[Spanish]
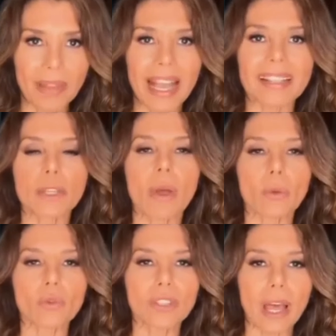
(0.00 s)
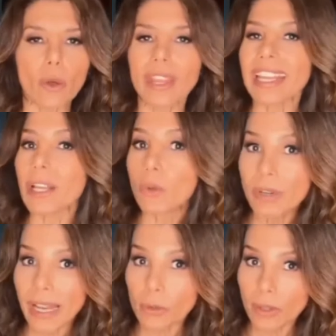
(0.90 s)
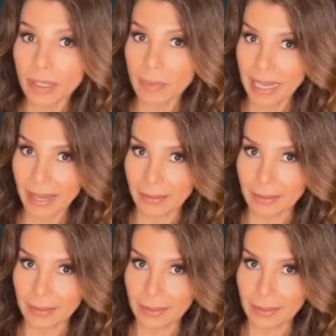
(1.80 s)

ha sido acusado de ningún acto criminal.